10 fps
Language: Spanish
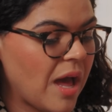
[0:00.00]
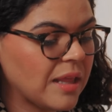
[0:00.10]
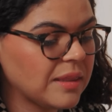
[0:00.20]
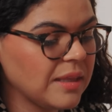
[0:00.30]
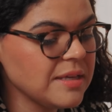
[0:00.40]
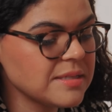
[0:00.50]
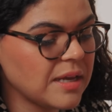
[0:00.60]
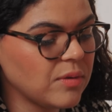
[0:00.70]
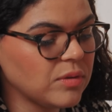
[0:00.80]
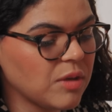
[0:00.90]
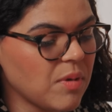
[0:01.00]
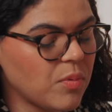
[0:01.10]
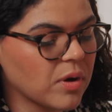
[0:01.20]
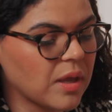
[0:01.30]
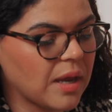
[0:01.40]
antes era un tema
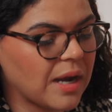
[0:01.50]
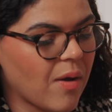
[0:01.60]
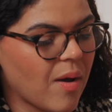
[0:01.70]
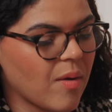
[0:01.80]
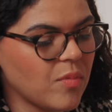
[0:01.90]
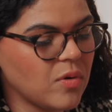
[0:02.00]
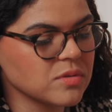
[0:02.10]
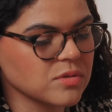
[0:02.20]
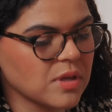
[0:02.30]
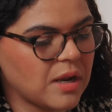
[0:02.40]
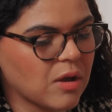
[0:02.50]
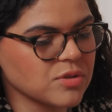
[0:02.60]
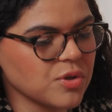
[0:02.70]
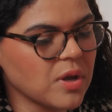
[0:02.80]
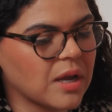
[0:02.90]
porque grabábamos, o sea, la
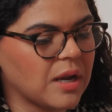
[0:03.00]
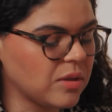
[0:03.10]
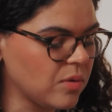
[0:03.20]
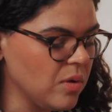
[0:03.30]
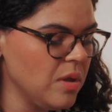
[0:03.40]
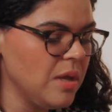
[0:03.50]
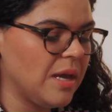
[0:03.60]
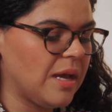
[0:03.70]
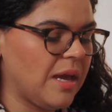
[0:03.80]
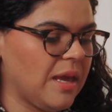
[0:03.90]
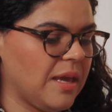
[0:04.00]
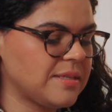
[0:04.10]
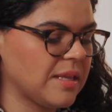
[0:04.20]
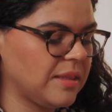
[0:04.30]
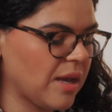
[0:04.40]
cosa iba escalando. Eh,
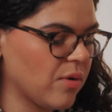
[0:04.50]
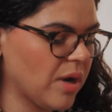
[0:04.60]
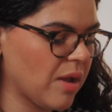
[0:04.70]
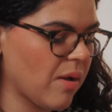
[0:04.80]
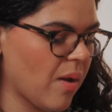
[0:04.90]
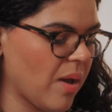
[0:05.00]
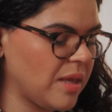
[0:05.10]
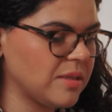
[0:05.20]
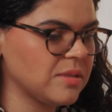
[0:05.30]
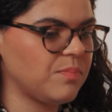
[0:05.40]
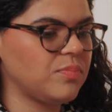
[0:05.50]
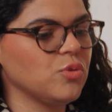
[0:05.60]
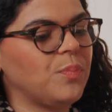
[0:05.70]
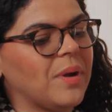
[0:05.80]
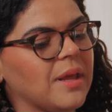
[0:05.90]
Santiago grababa en
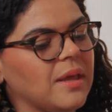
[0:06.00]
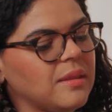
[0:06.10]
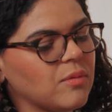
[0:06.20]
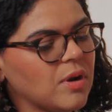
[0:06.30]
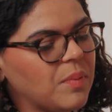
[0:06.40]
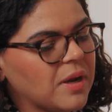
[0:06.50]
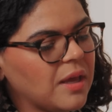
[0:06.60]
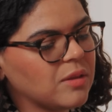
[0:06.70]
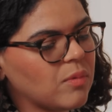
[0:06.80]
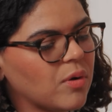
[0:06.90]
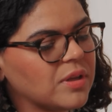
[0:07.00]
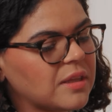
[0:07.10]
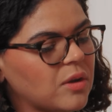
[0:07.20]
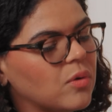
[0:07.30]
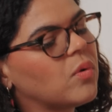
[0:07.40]
su pared, en una pared, luego
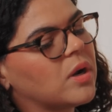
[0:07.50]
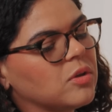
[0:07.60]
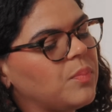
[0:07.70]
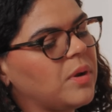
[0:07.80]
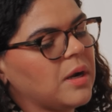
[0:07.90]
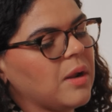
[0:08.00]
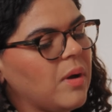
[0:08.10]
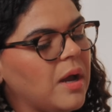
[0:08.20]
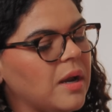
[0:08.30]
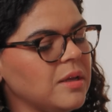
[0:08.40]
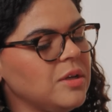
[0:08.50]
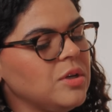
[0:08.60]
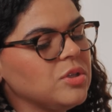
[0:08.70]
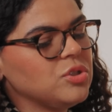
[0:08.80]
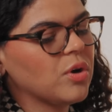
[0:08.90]
ahorita tiene un cuarto para grabar.
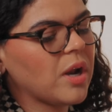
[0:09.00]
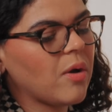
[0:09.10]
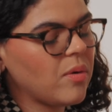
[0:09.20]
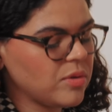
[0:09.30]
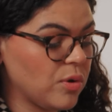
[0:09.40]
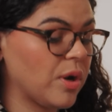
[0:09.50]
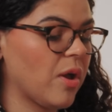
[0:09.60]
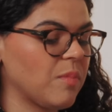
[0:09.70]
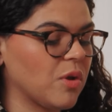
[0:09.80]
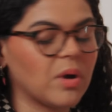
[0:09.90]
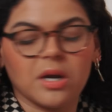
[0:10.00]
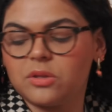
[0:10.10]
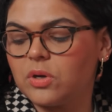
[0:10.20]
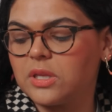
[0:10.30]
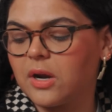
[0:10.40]
Yo grabo, yo en mi
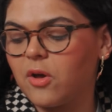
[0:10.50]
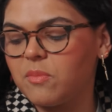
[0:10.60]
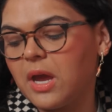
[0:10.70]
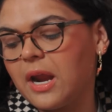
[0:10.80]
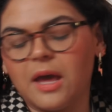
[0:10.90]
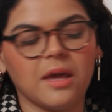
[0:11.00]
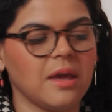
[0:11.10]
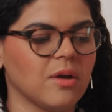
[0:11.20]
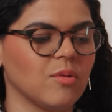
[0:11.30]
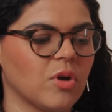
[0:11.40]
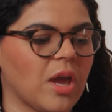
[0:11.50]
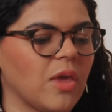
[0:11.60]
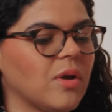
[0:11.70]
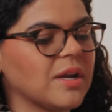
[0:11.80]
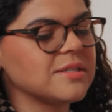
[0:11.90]
cuarto, ahorita grabo en mi garaje, como que
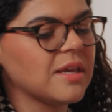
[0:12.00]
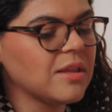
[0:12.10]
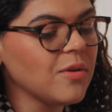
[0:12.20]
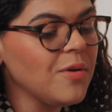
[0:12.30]
voy creciendo.